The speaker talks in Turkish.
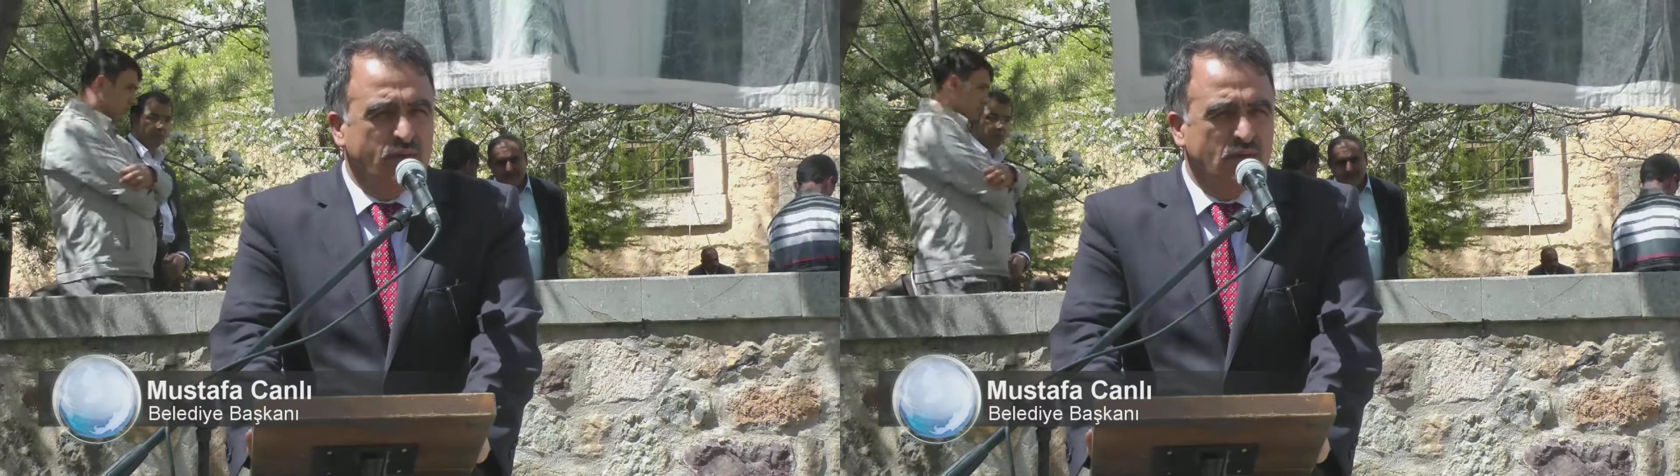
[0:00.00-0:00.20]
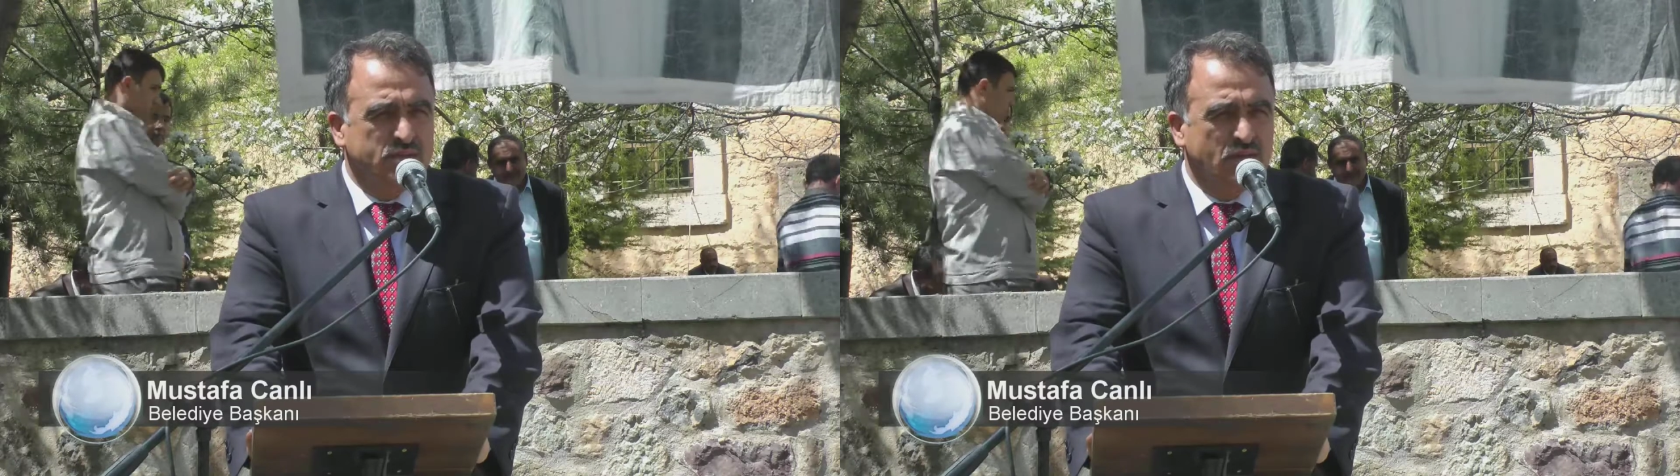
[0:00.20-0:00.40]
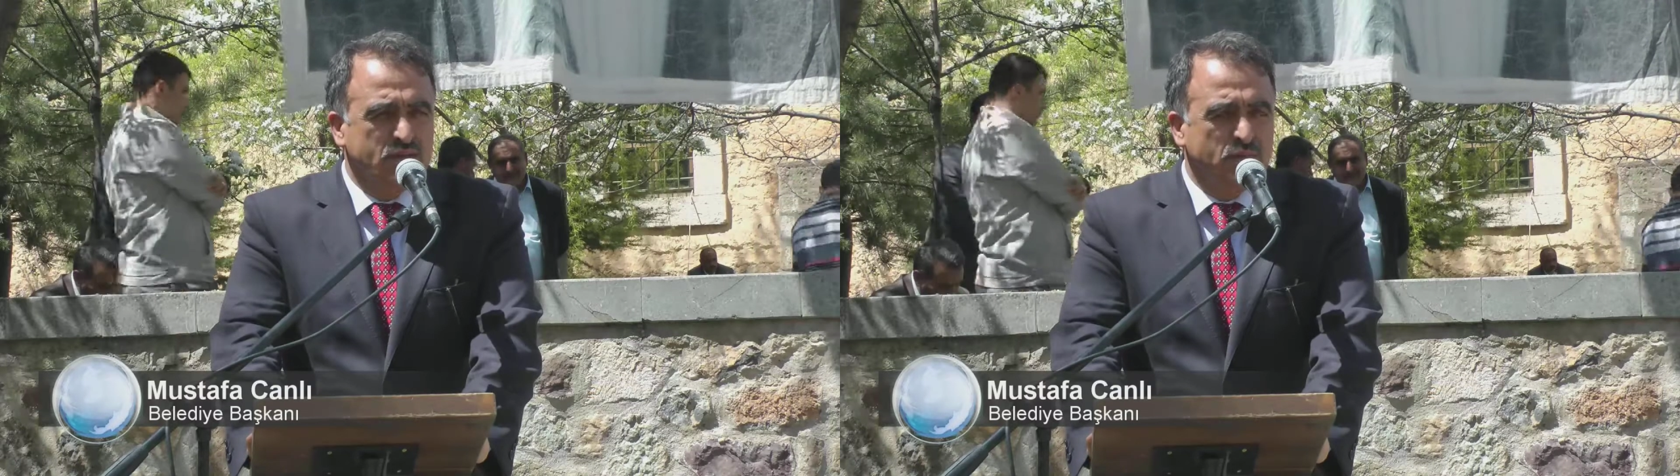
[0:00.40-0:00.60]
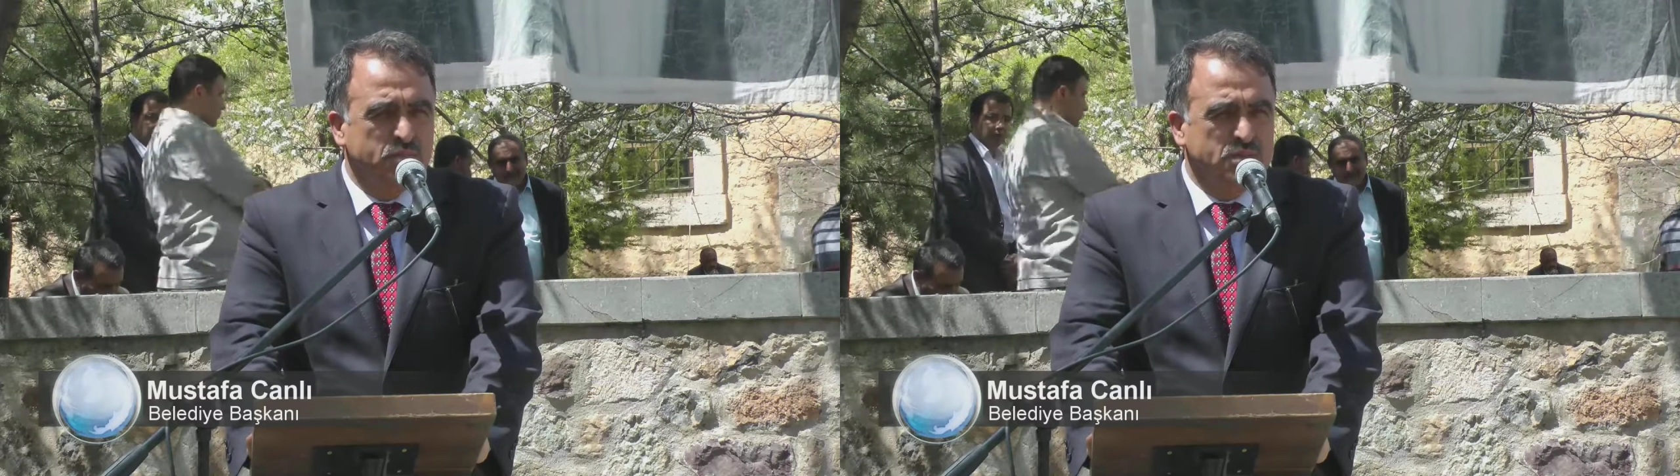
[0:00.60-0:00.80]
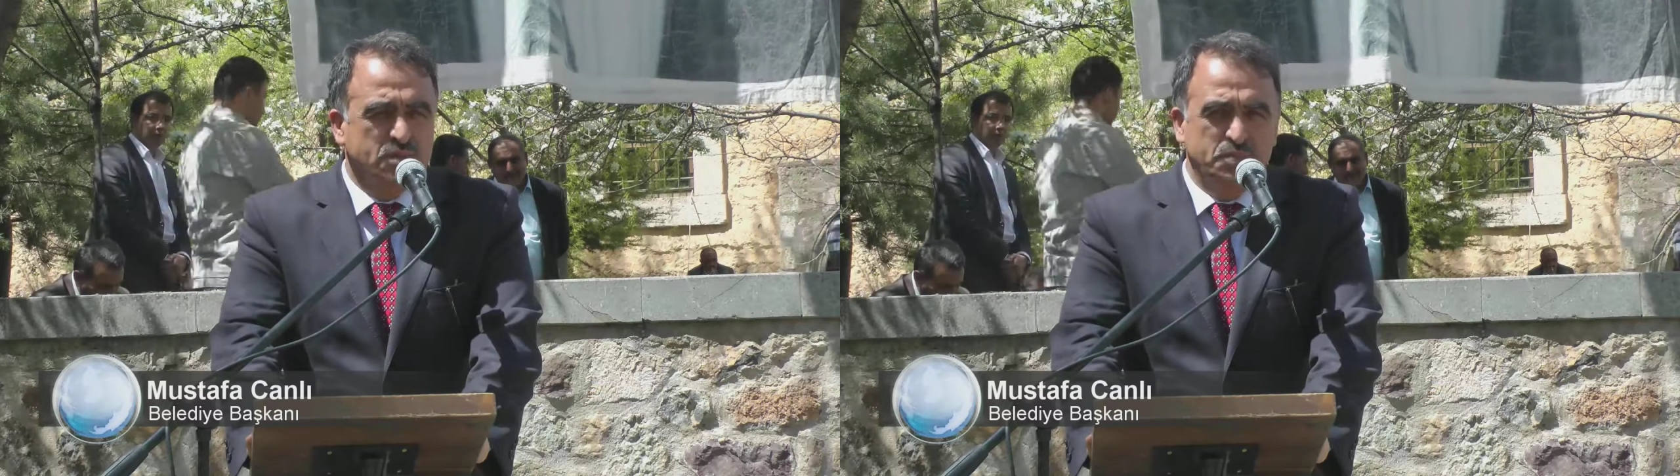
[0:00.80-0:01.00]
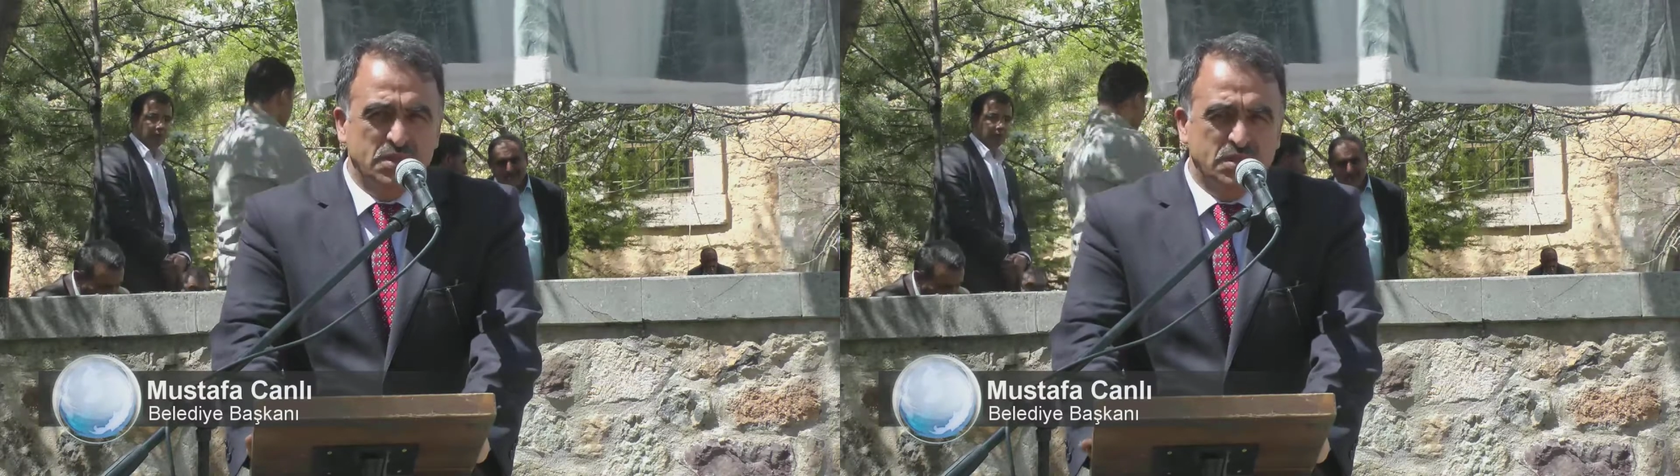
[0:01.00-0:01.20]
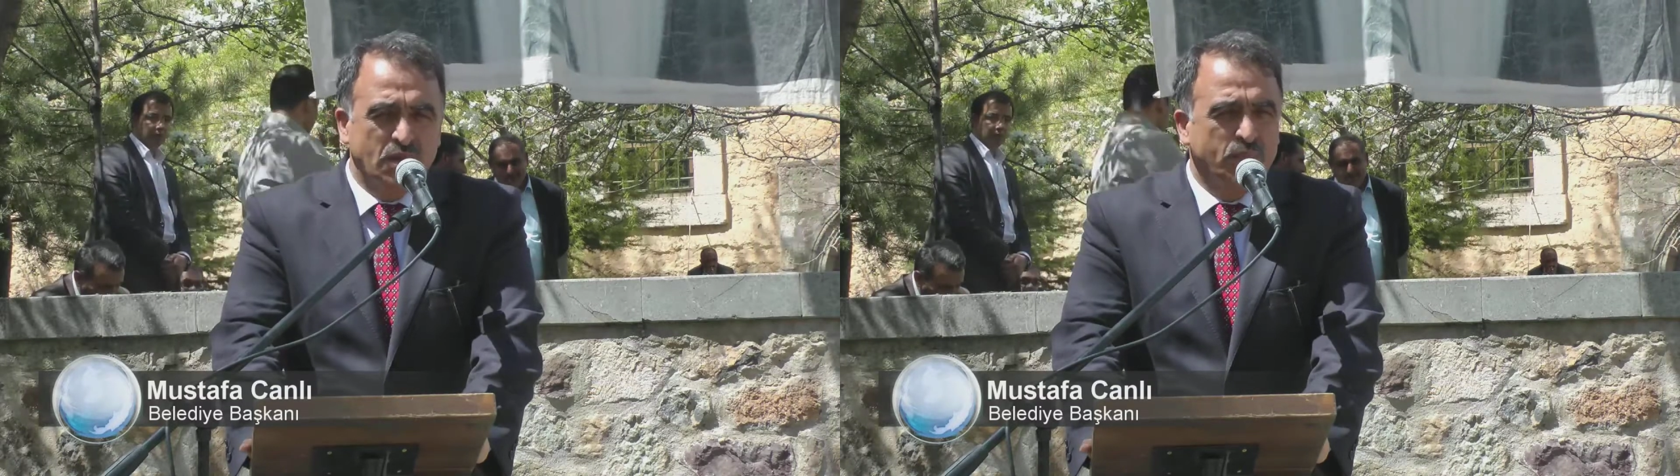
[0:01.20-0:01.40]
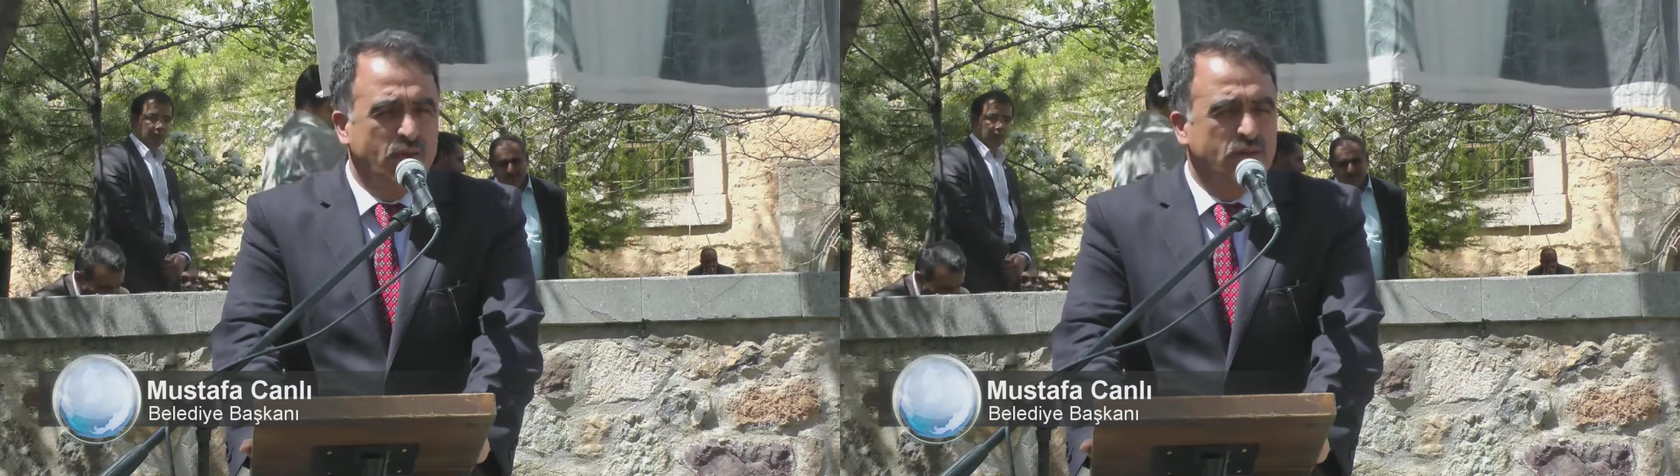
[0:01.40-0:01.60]
gerçekten bizi biz
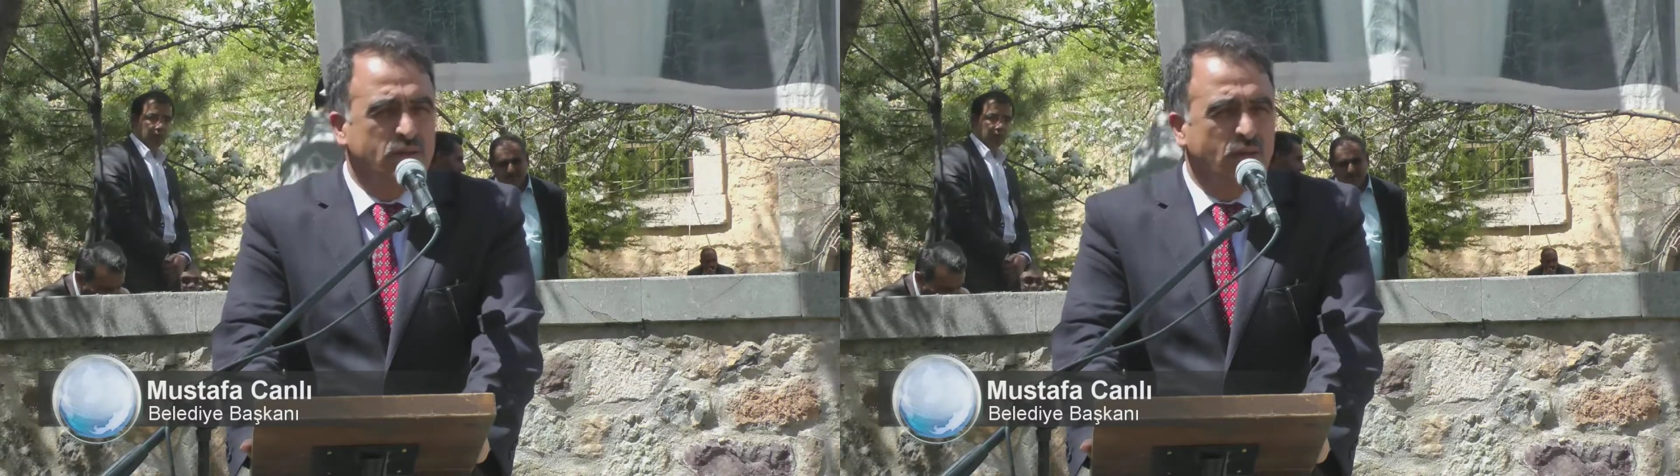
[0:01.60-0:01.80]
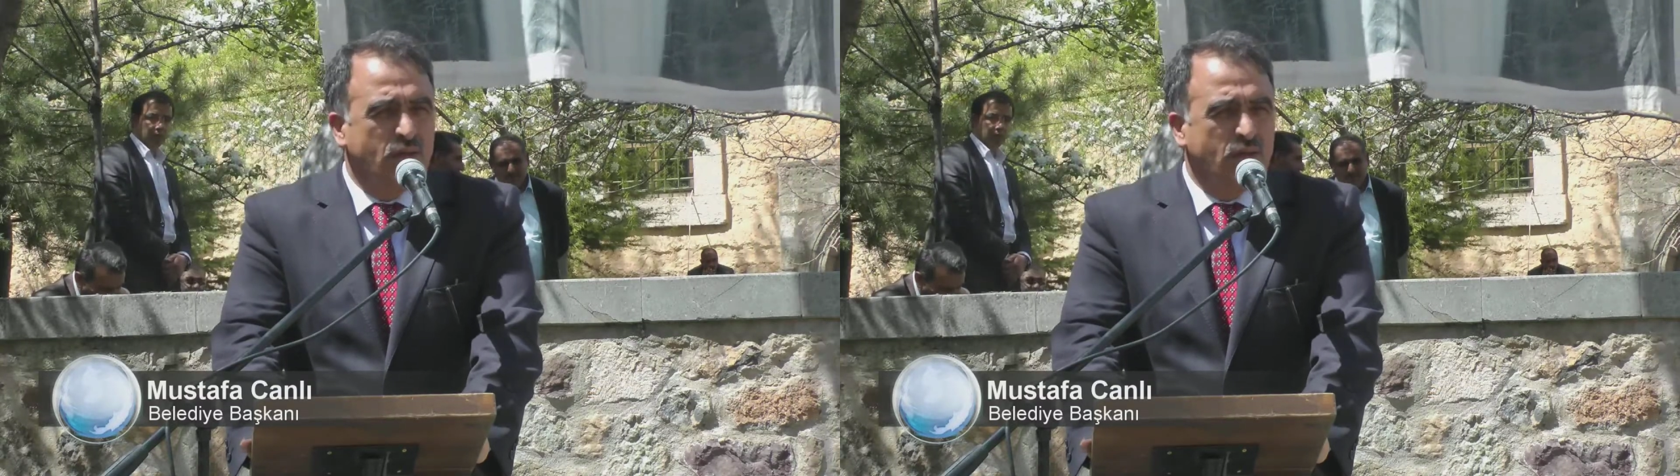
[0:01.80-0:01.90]
yapan